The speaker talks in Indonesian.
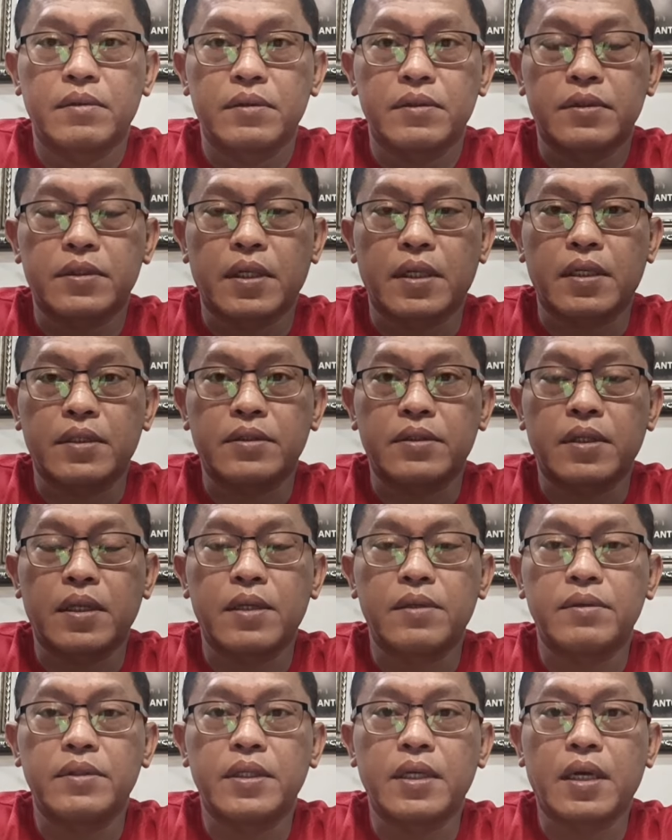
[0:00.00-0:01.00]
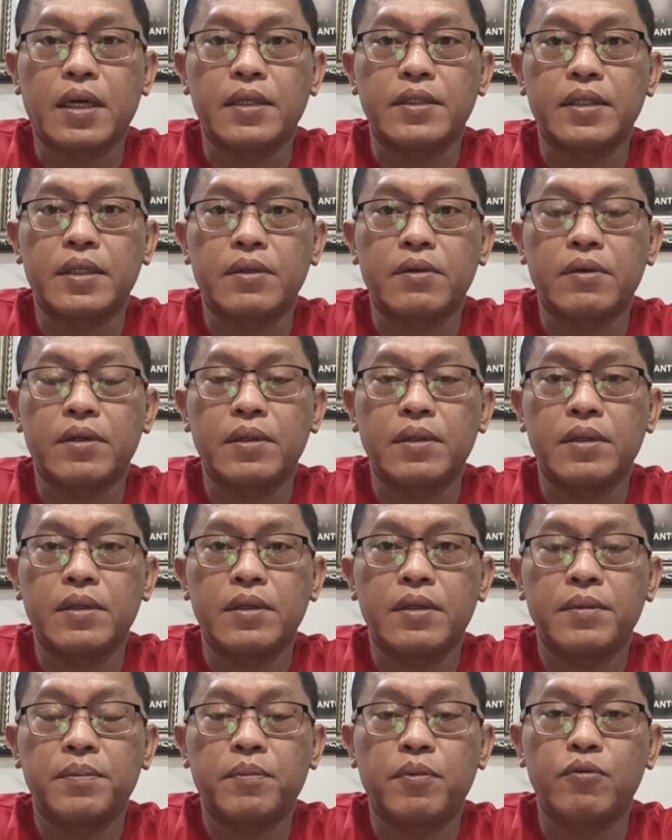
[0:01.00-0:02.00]
saya selalu diajak oleh
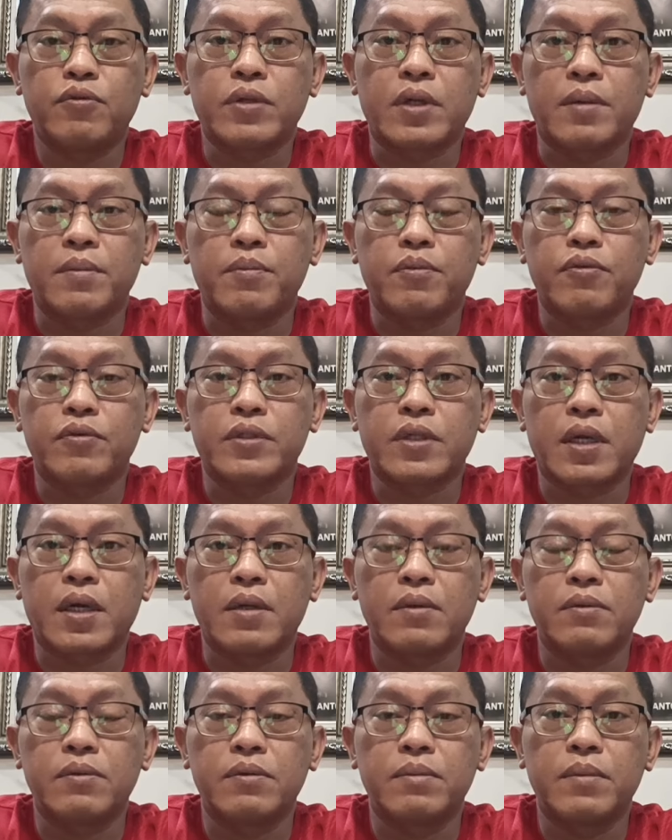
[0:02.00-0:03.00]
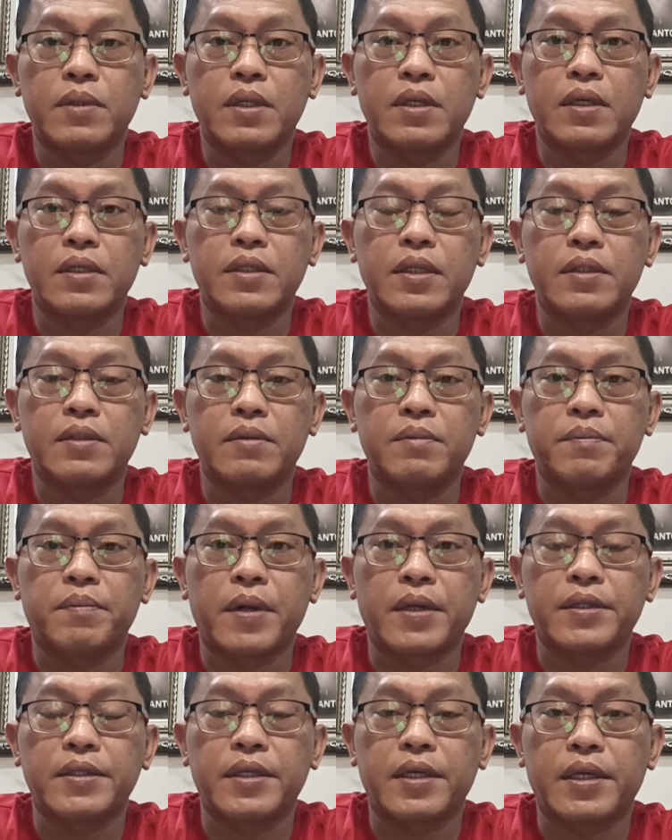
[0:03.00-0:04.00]
perusahaan-perusahaan untuk bekerja di
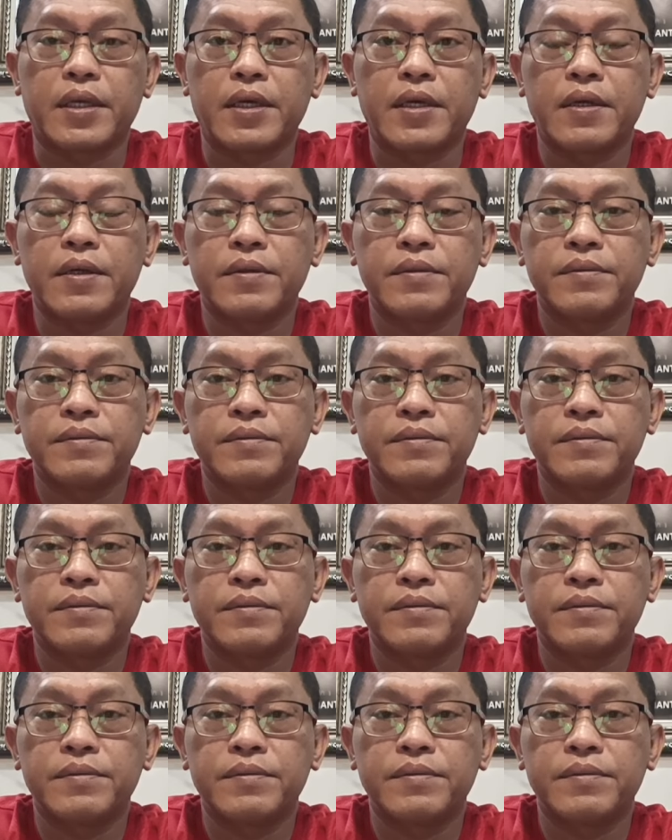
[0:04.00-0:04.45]
tempatnya ya